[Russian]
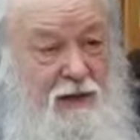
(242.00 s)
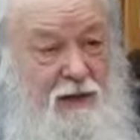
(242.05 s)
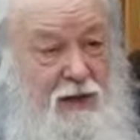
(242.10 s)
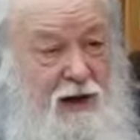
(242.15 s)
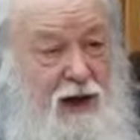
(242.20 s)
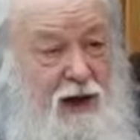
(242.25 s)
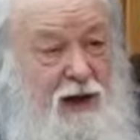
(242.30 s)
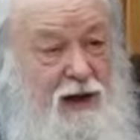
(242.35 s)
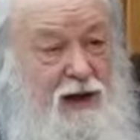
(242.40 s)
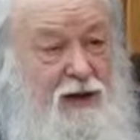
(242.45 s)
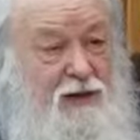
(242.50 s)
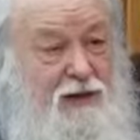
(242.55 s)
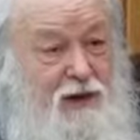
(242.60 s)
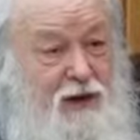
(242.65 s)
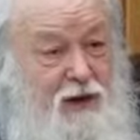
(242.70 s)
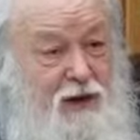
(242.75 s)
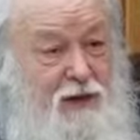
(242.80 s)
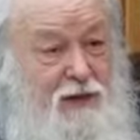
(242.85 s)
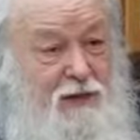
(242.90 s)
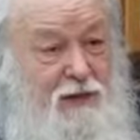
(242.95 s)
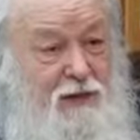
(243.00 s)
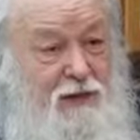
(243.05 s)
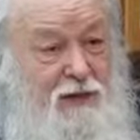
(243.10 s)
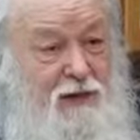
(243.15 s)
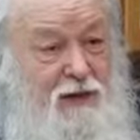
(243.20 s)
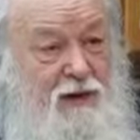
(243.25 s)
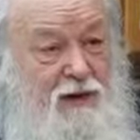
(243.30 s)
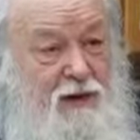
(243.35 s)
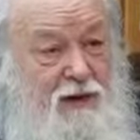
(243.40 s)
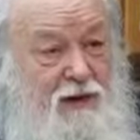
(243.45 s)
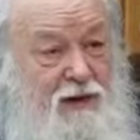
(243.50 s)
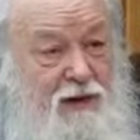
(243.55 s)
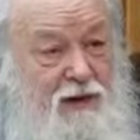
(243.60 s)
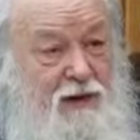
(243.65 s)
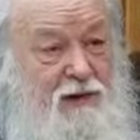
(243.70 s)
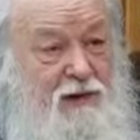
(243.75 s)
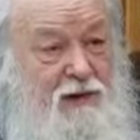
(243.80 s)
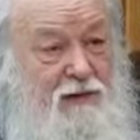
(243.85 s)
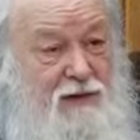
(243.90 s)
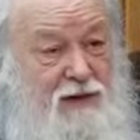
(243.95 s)
Покаянный псалом
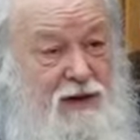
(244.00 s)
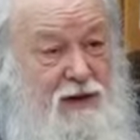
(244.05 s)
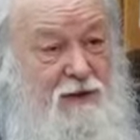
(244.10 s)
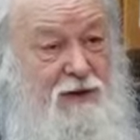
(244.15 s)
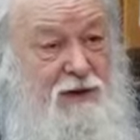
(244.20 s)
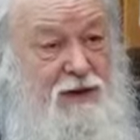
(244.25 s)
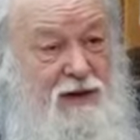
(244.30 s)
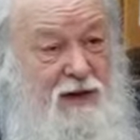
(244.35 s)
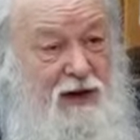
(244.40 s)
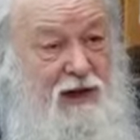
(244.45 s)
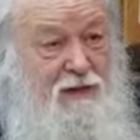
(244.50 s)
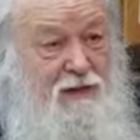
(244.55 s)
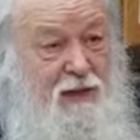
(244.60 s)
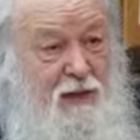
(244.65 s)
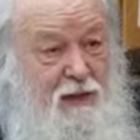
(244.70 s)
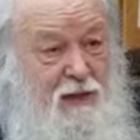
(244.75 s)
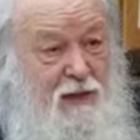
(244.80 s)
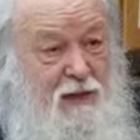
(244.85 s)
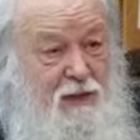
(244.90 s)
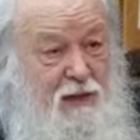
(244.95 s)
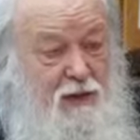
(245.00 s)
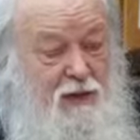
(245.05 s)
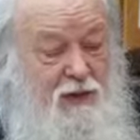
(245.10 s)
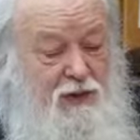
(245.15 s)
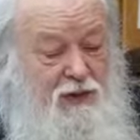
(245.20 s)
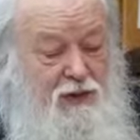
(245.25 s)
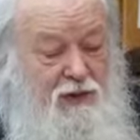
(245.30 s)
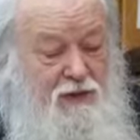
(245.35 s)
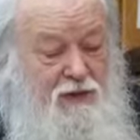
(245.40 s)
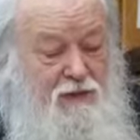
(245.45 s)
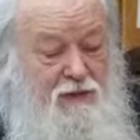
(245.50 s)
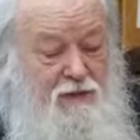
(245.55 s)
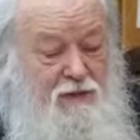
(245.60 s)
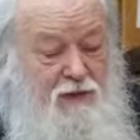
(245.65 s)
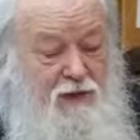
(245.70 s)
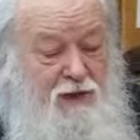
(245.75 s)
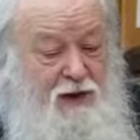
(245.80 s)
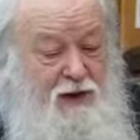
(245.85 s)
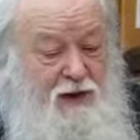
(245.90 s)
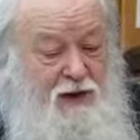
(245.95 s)
все мы знаем, помимо меня Божия.
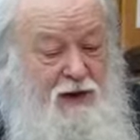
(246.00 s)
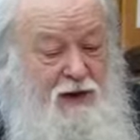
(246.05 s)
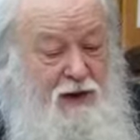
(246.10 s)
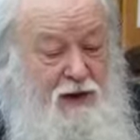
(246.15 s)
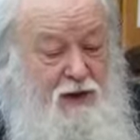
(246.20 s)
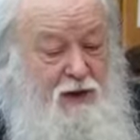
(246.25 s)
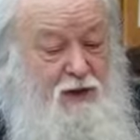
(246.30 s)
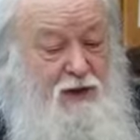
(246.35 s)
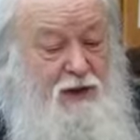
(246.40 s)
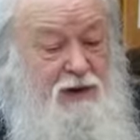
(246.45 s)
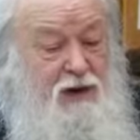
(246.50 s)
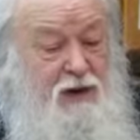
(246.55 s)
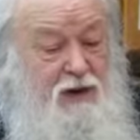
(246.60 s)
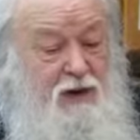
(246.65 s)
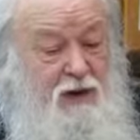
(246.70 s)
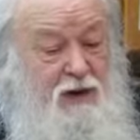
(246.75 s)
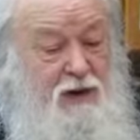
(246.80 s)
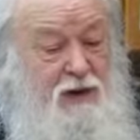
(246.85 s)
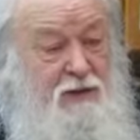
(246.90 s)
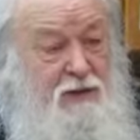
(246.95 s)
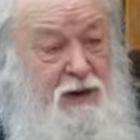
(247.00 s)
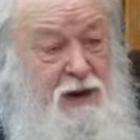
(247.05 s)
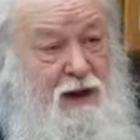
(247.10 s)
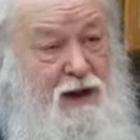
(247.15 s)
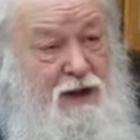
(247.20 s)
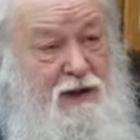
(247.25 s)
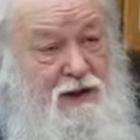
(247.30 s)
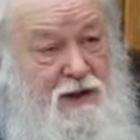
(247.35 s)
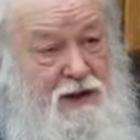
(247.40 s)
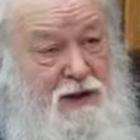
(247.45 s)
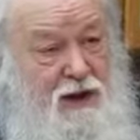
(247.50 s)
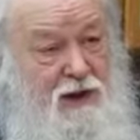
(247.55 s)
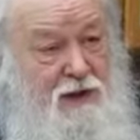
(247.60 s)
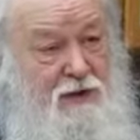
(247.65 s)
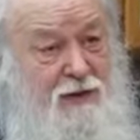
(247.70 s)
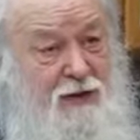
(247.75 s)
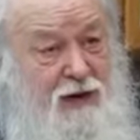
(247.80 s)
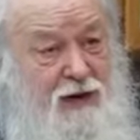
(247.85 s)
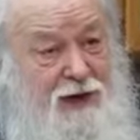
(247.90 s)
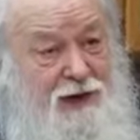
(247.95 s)
Яко беззаконие мое
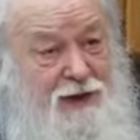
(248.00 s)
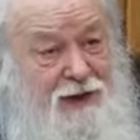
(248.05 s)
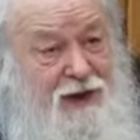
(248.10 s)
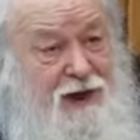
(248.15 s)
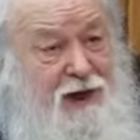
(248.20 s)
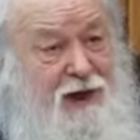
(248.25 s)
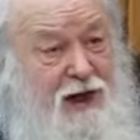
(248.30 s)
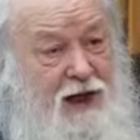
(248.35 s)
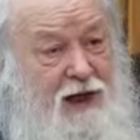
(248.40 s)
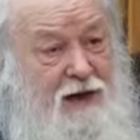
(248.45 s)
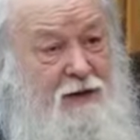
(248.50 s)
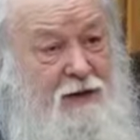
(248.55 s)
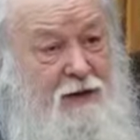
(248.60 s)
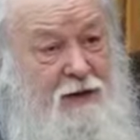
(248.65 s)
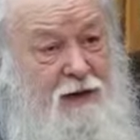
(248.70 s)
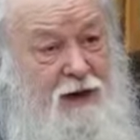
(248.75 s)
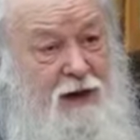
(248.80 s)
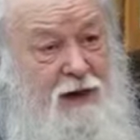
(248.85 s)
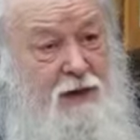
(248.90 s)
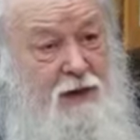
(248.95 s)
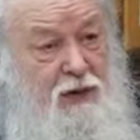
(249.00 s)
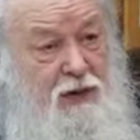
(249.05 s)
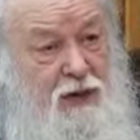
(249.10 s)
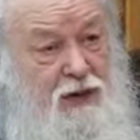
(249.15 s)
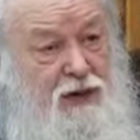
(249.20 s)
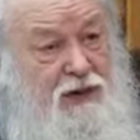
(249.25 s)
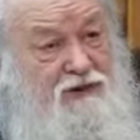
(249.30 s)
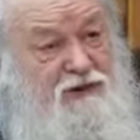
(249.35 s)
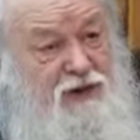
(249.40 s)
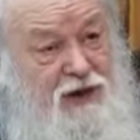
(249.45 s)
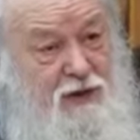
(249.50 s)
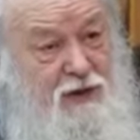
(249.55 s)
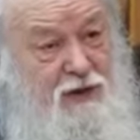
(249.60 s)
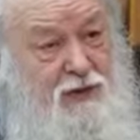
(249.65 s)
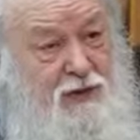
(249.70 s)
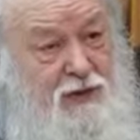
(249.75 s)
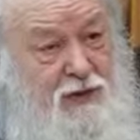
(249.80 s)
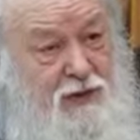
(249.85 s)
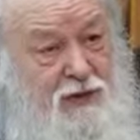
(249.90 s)
знаю, и грех мой предо мной есть выну.